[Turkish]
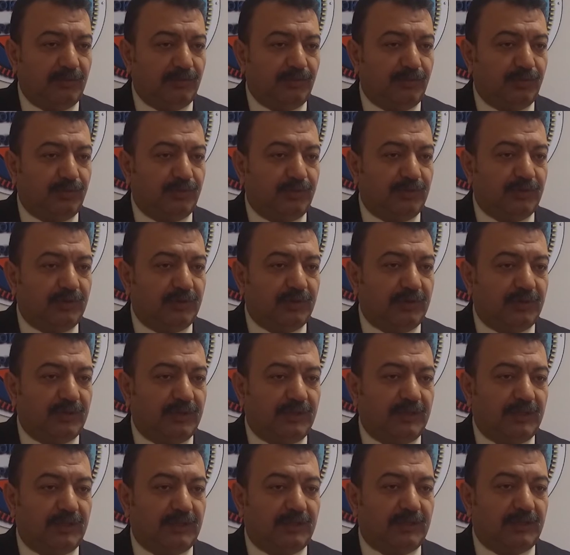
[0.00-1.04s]
Bugün
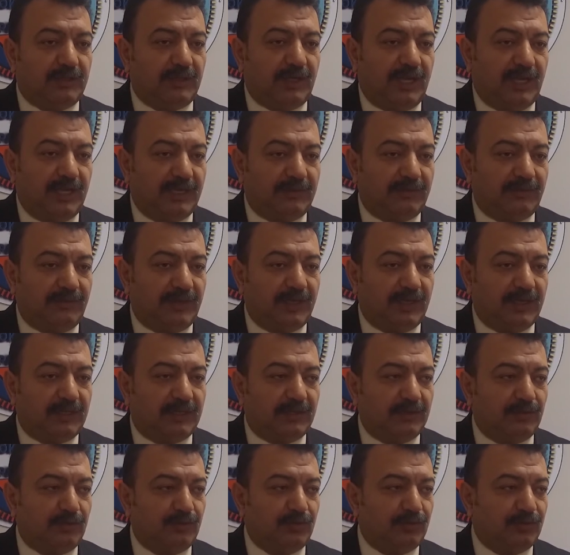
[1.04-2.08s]
e, et
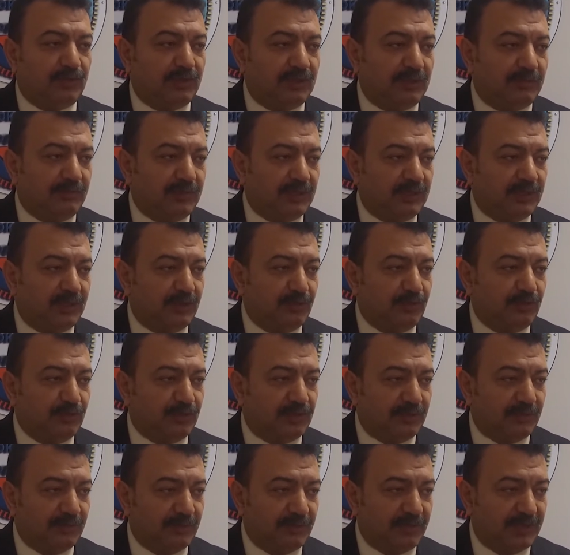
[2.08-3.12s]
fiyatı 120 lira
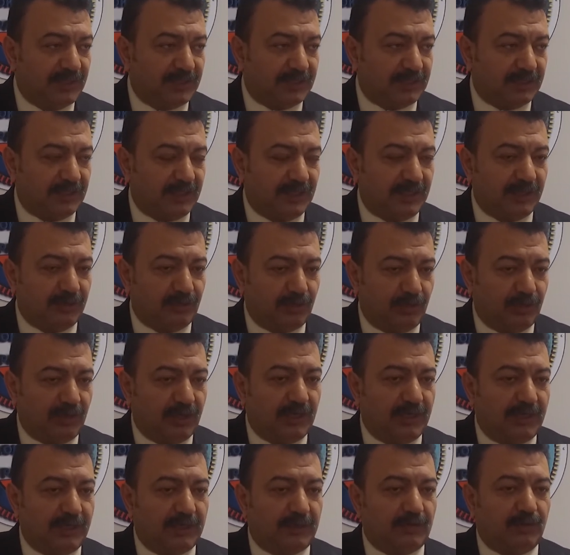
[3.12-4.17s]
125 lira yani
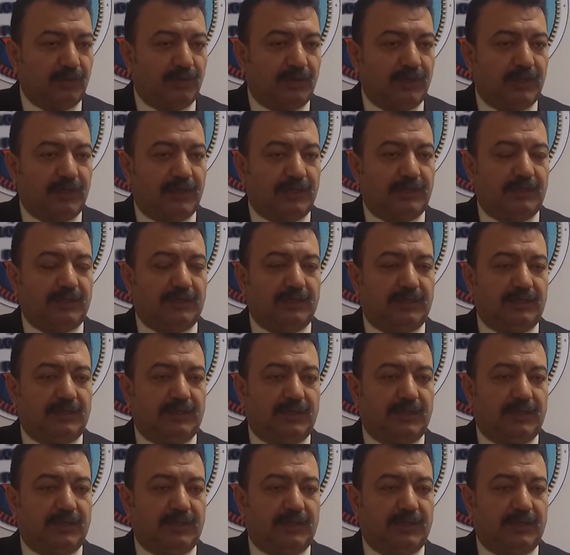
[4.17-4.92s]
dönerlik olarak e,